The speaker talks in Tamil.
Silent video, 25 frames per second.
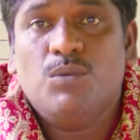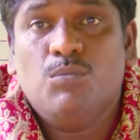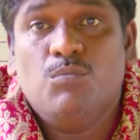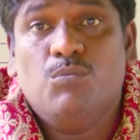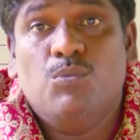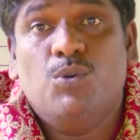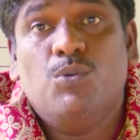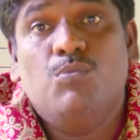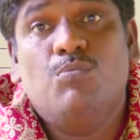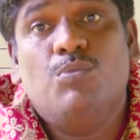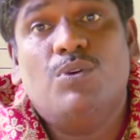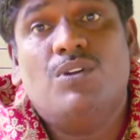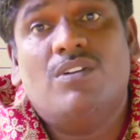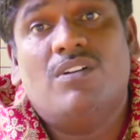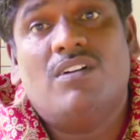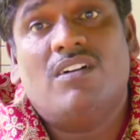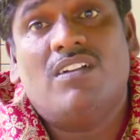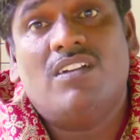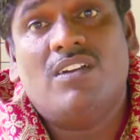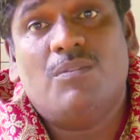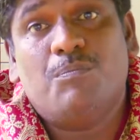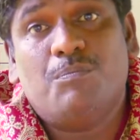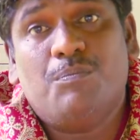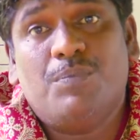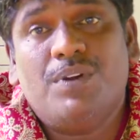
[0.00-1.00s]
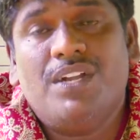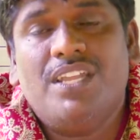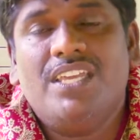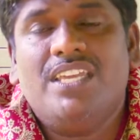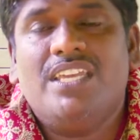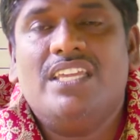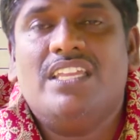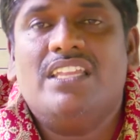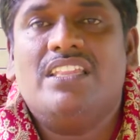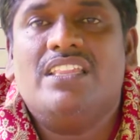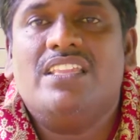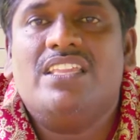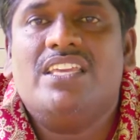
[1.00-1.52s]
முன்பு நான் எப்படி
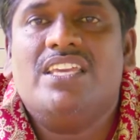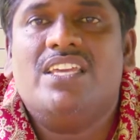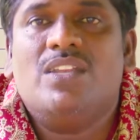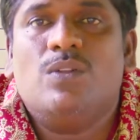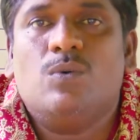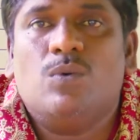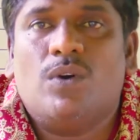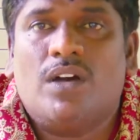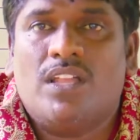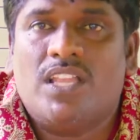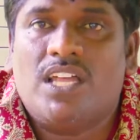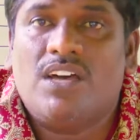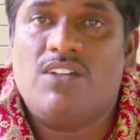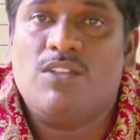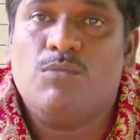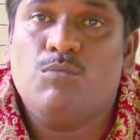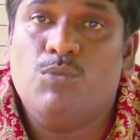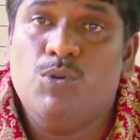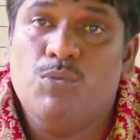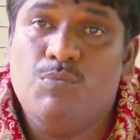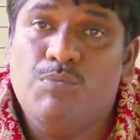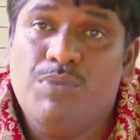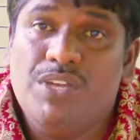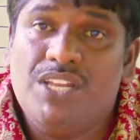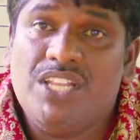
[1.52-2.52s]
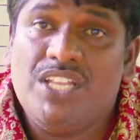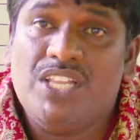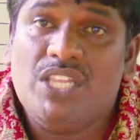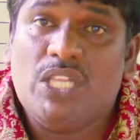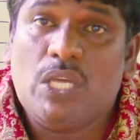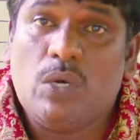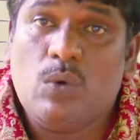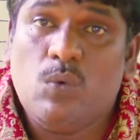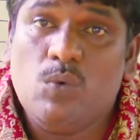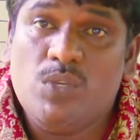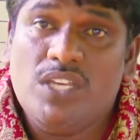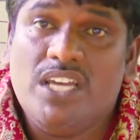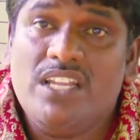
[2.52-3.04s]
இருந்தேன் அதாவது முன்பிருந்த
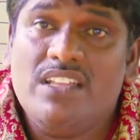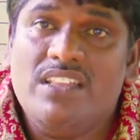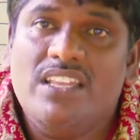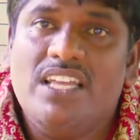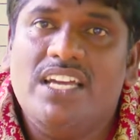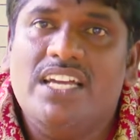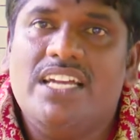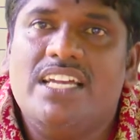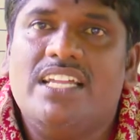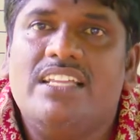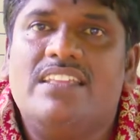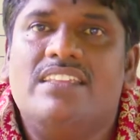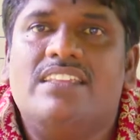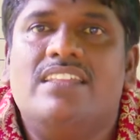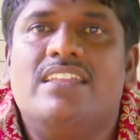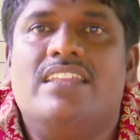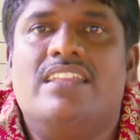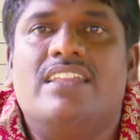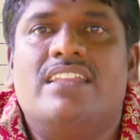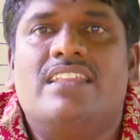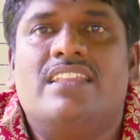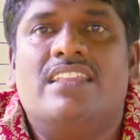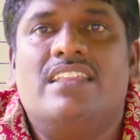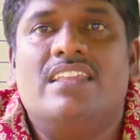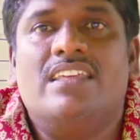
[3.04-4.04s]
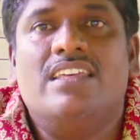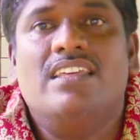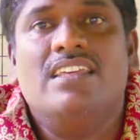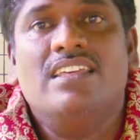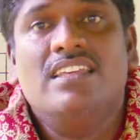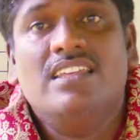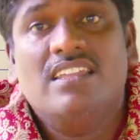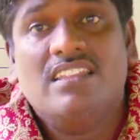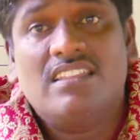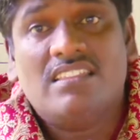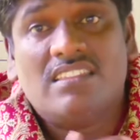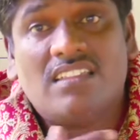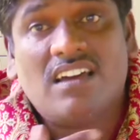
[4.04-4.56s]
உயர்ந்த இடத்திலிருந்து
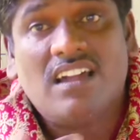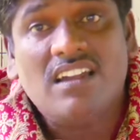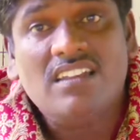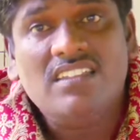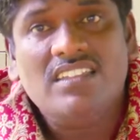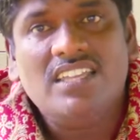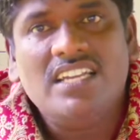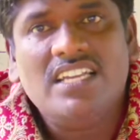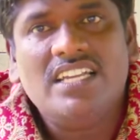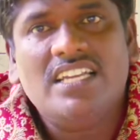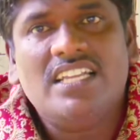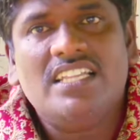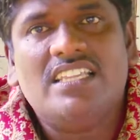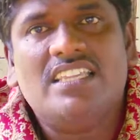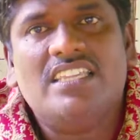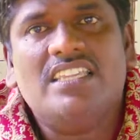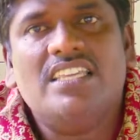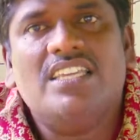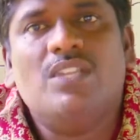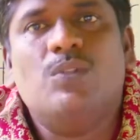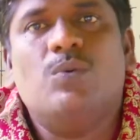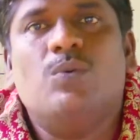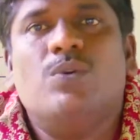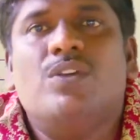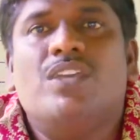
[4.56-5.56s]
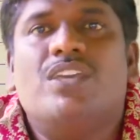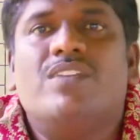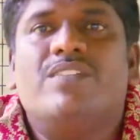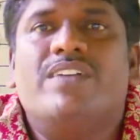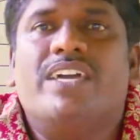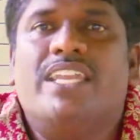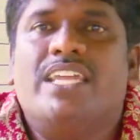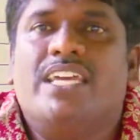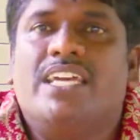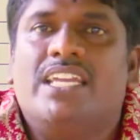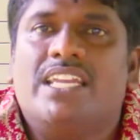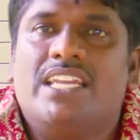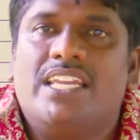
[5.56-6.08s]
தாழ்ந்த இடத்தை நோக்கி
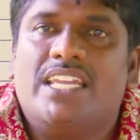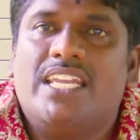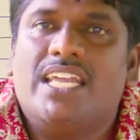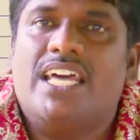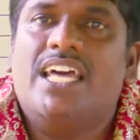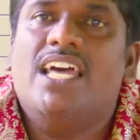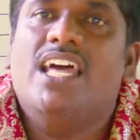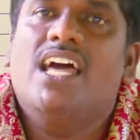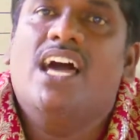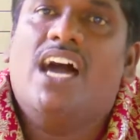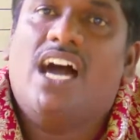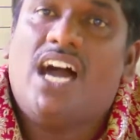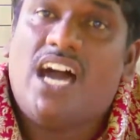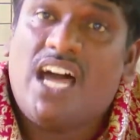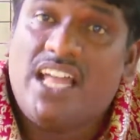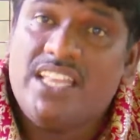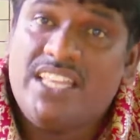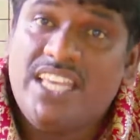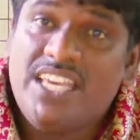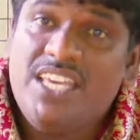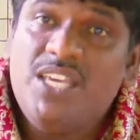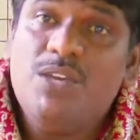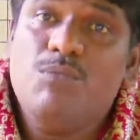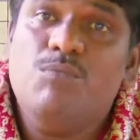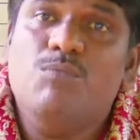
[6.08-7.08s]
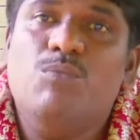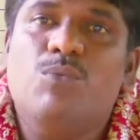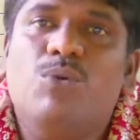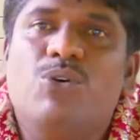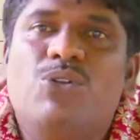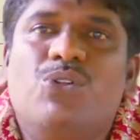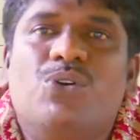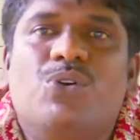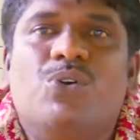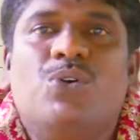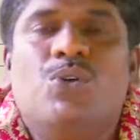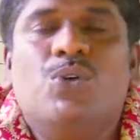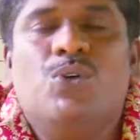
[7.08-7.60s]
வருகின்ற அதையும்
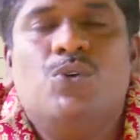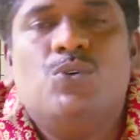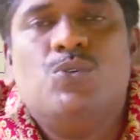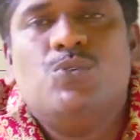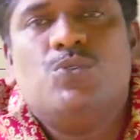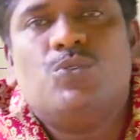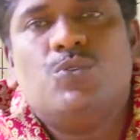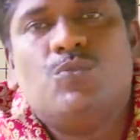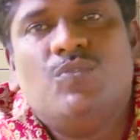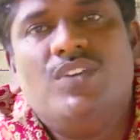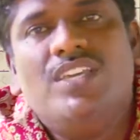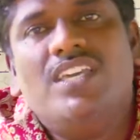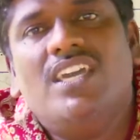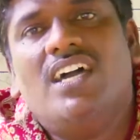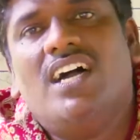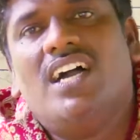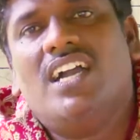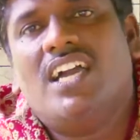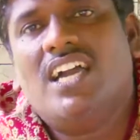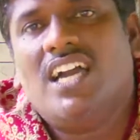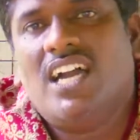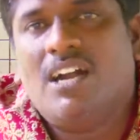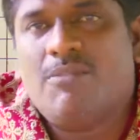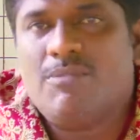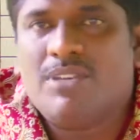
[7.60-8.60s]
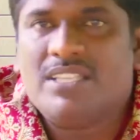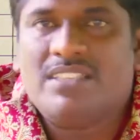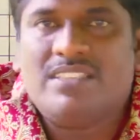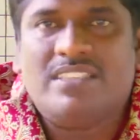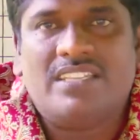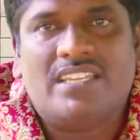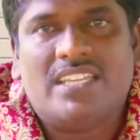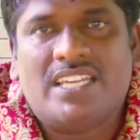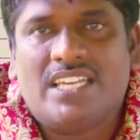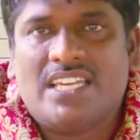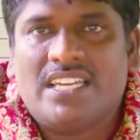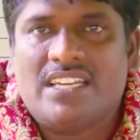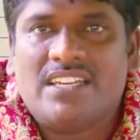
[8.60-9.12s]
ஒரு சுவையாக
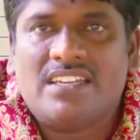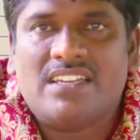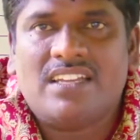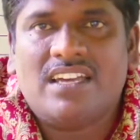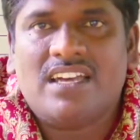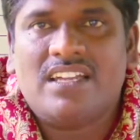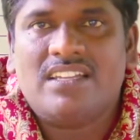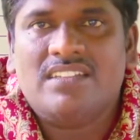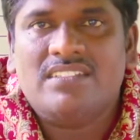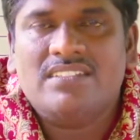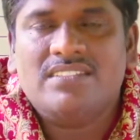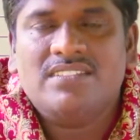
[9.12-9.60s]
அமைத்திருக்கின்றார்